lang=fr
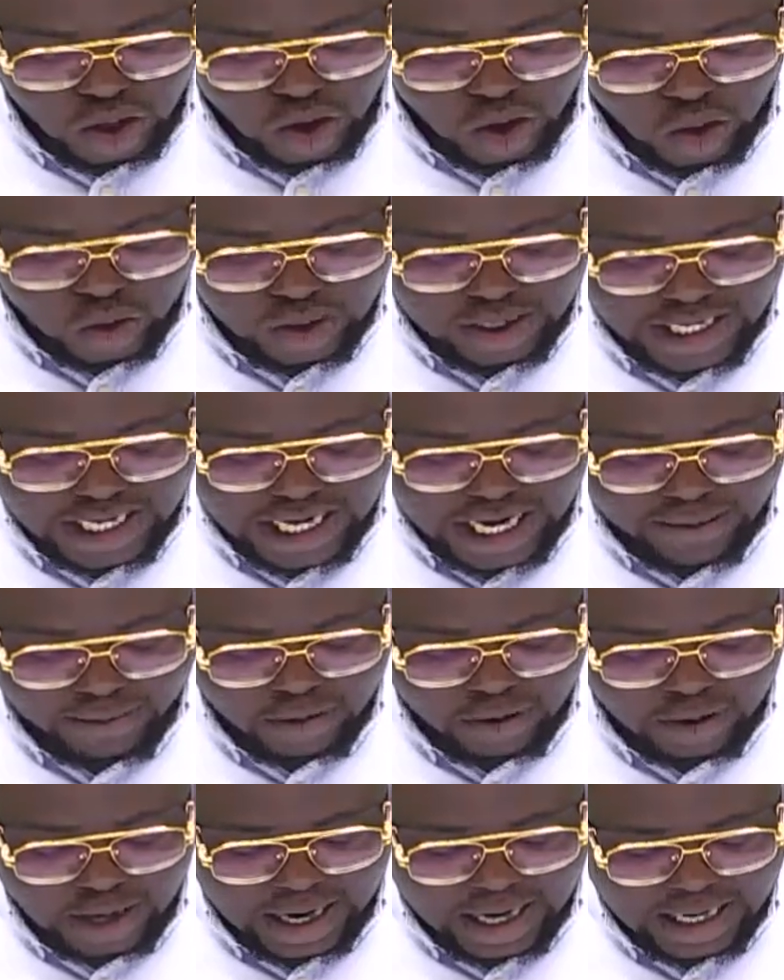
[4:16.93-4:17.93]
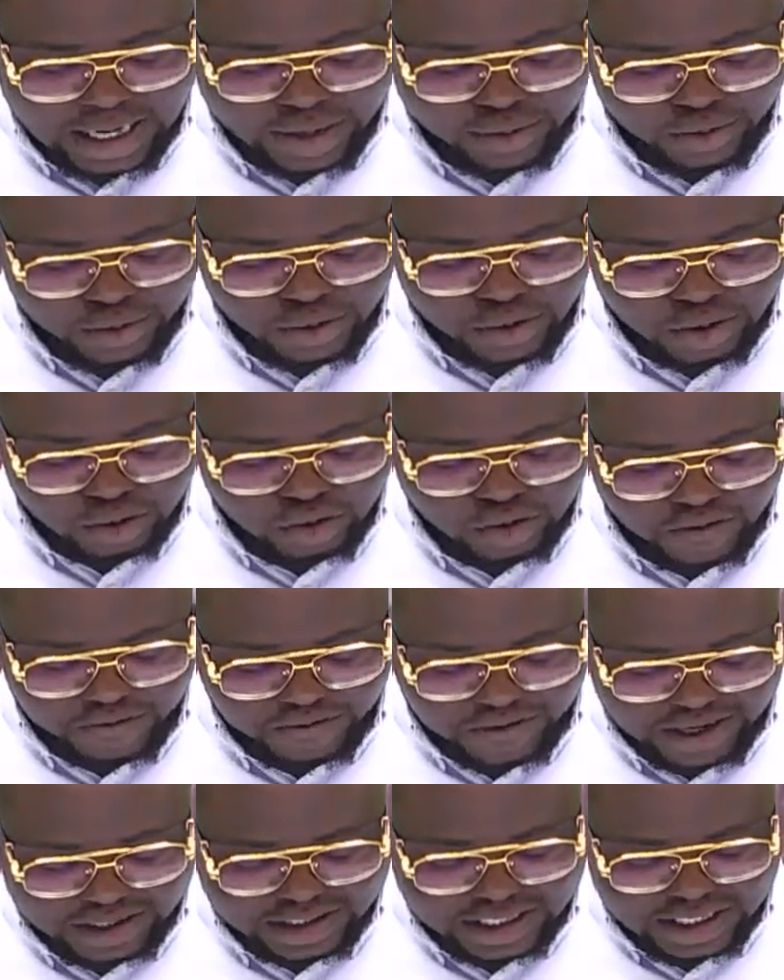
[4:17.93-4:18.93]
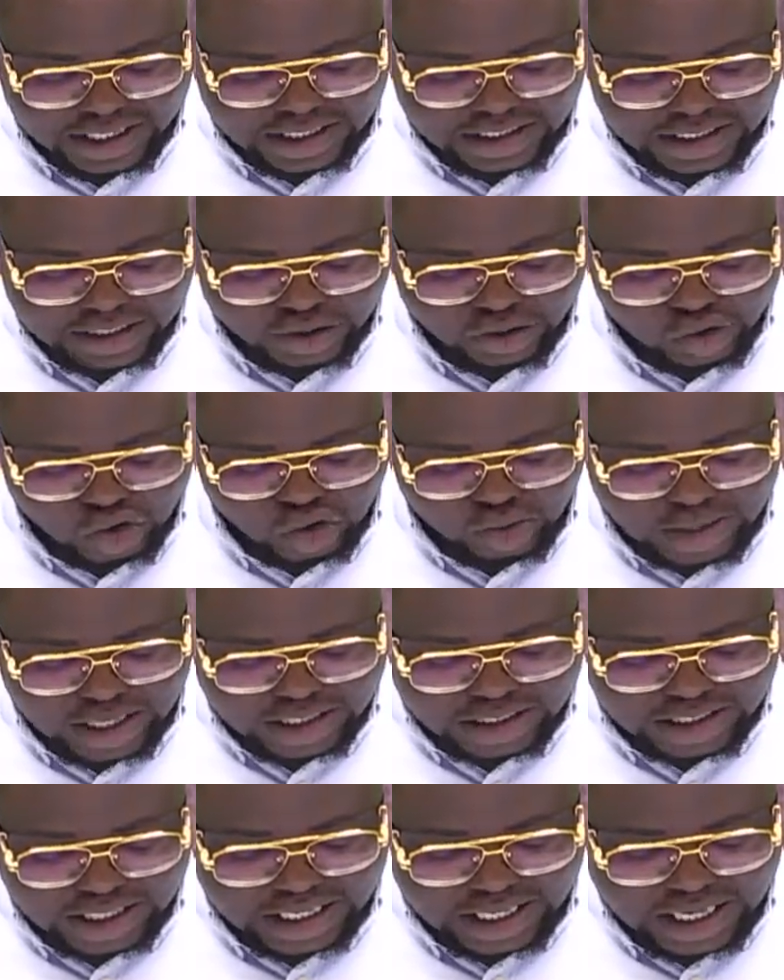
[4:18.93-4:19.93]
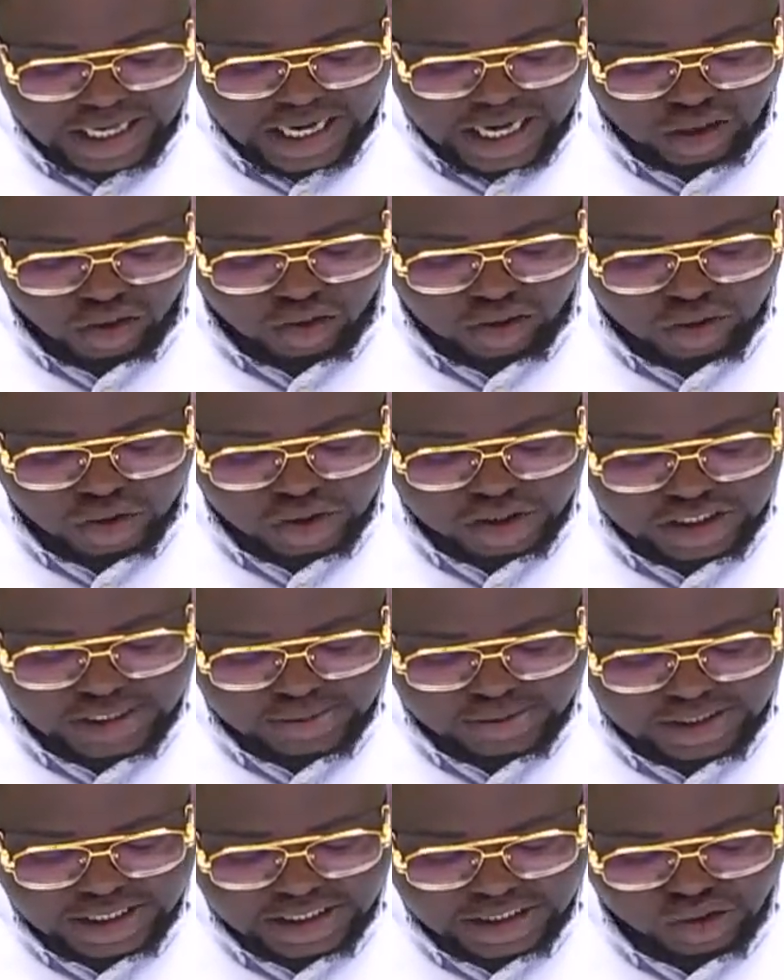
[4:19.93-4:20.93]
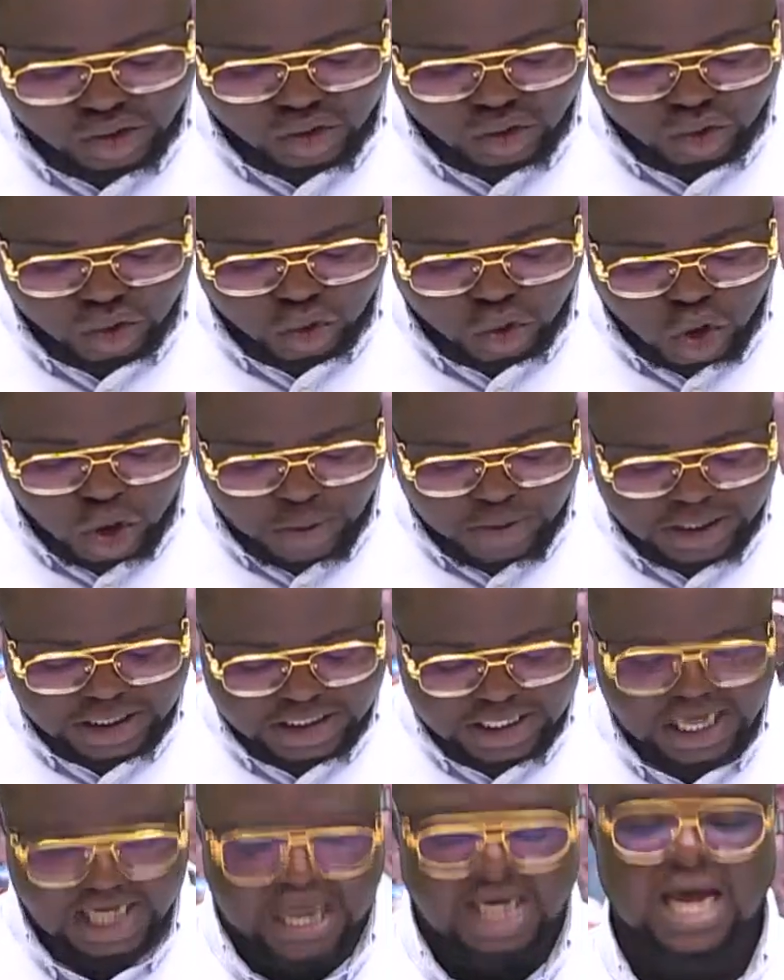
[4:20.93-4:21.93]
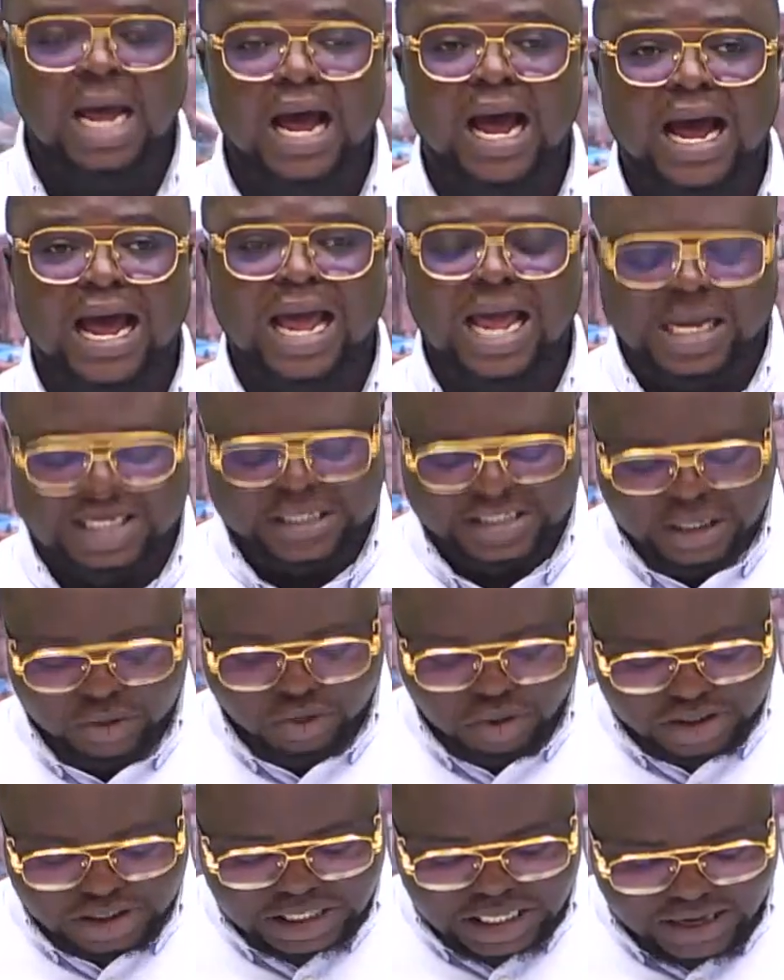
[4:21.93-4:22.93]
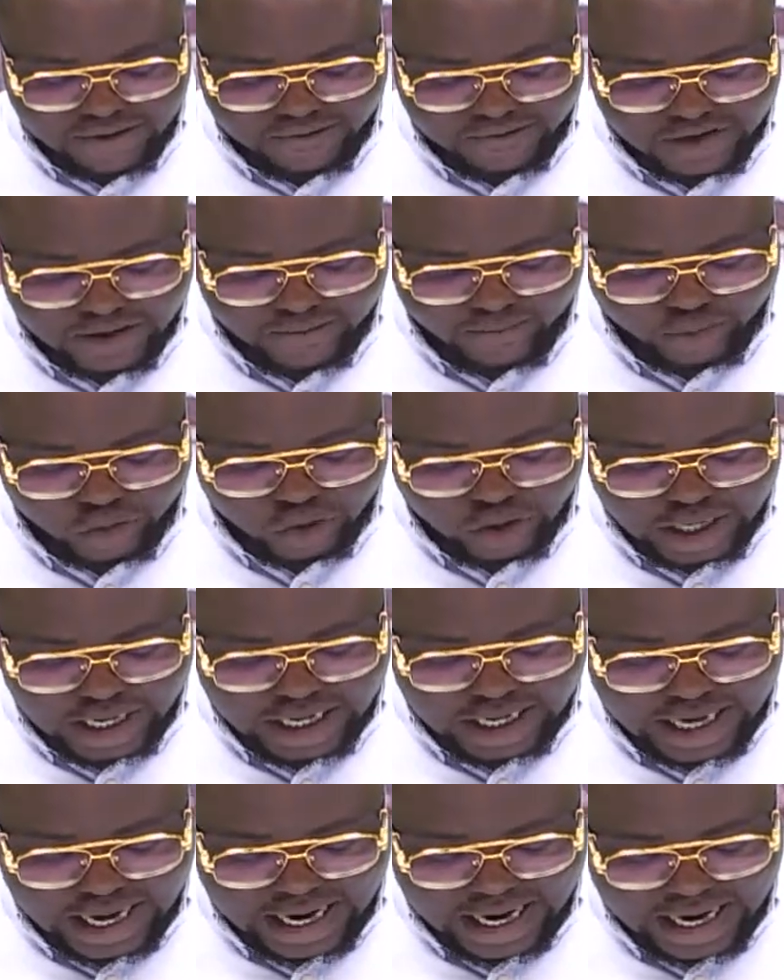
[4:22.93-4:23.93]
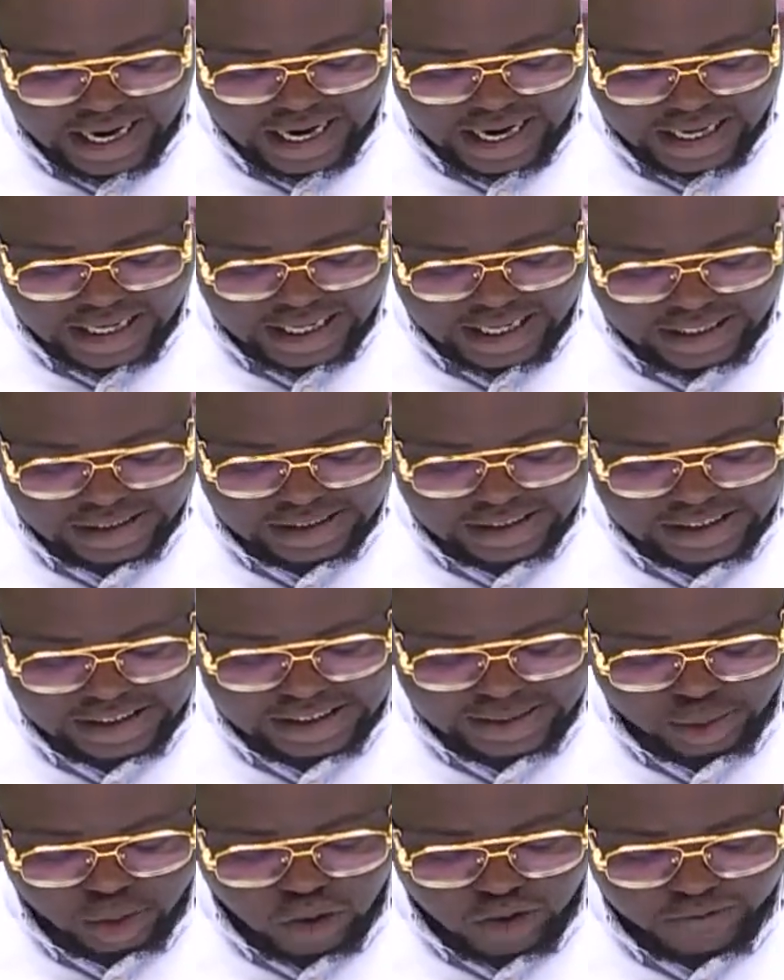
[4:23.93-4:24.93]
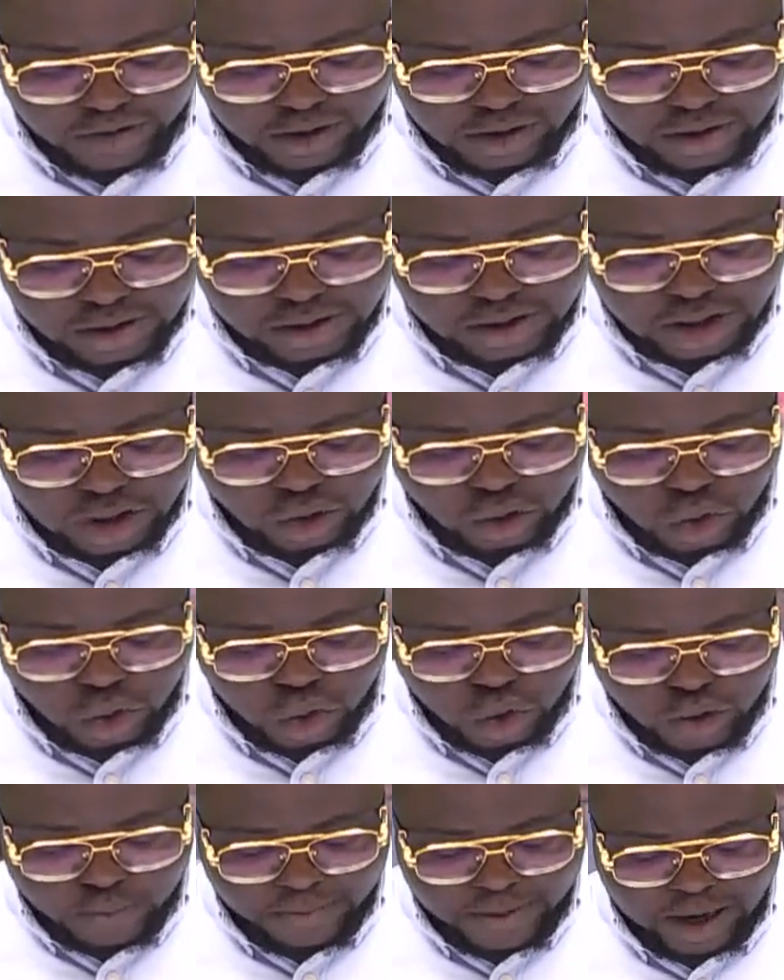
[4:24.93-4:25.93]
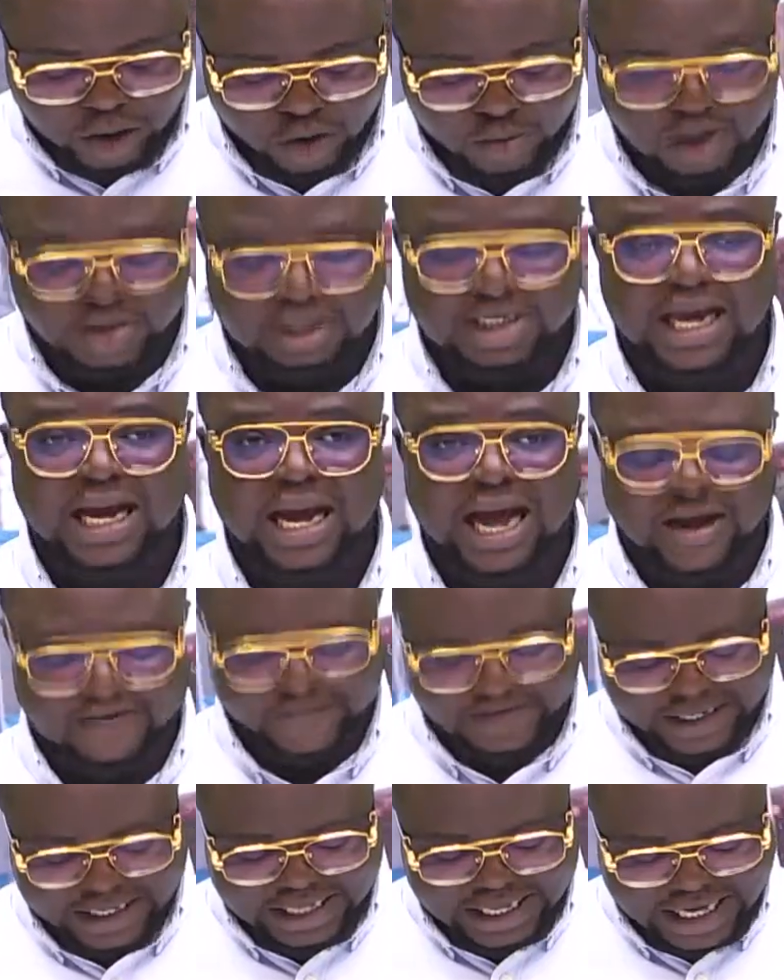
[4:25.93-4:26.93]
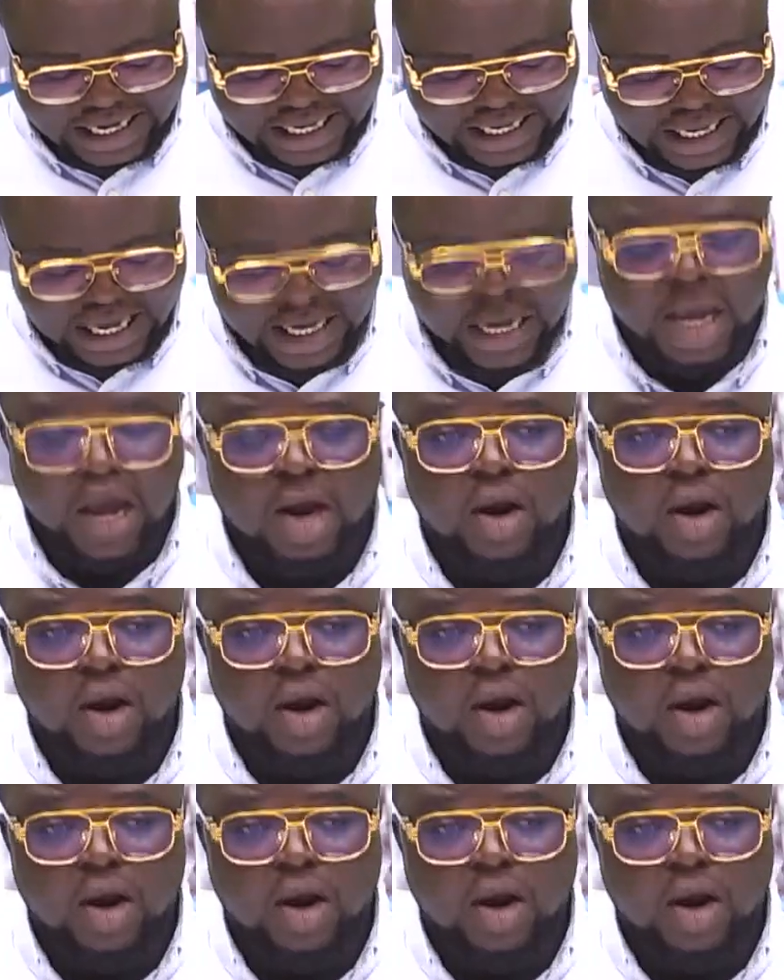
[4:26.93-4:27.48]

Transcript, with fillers: On lit également à la une de fraternité de ce matin, 82e session du comité exécutif et la 46e conférence de l'Union parlementaire africaine,